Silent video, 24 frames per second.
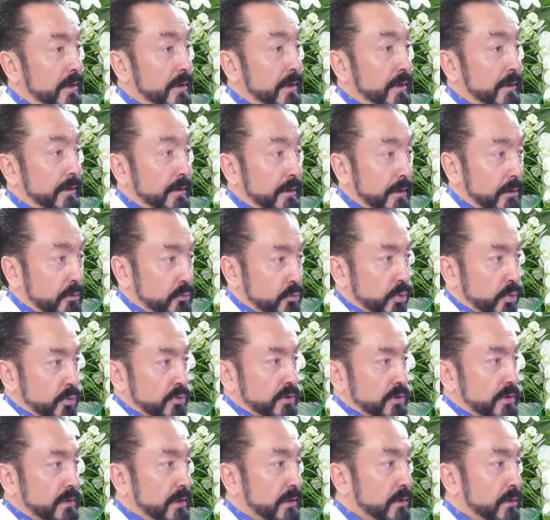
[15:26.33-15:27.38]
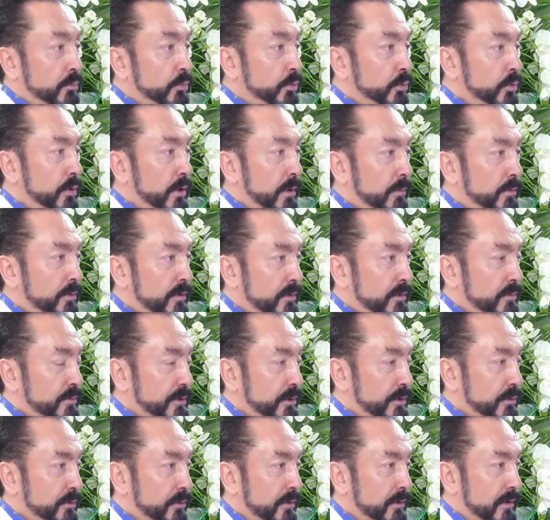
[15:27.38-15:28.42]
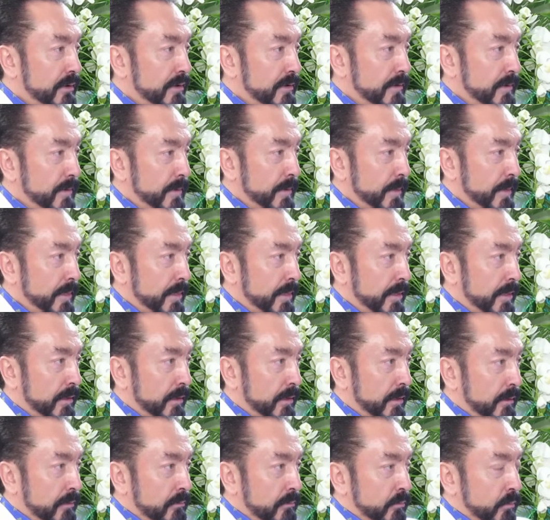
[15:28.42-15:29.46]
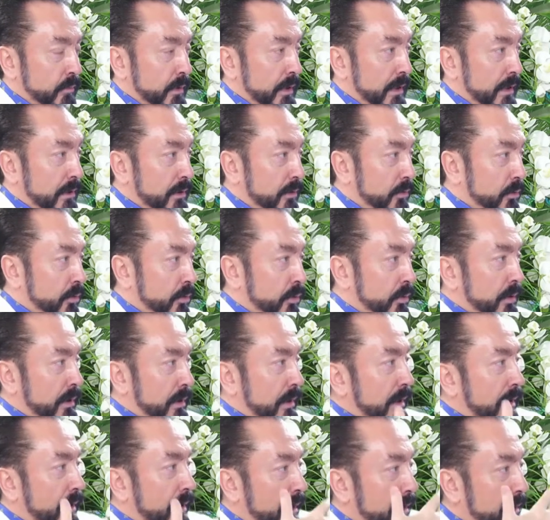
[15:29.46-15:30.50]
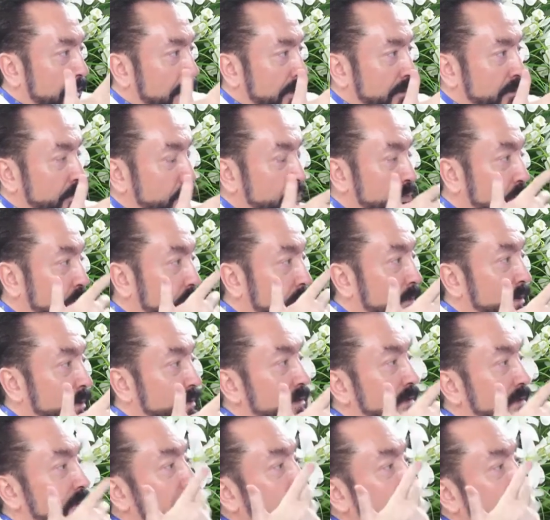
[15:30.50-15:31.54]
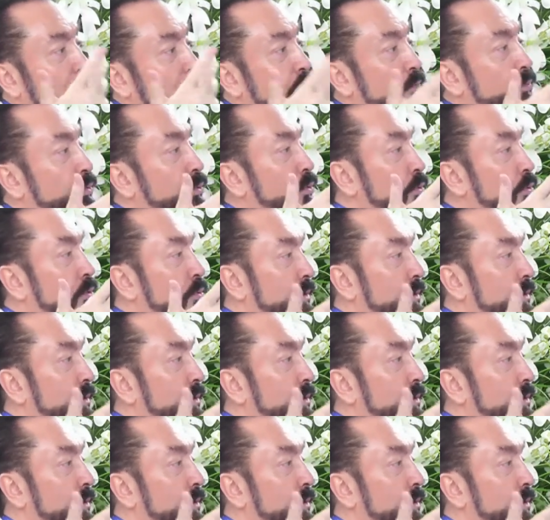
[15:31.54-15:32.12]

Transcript: Yani çok şiddetli büyü yapıldı bize diyorlar. Yani öyle hayatın uzamasının da yine büyünün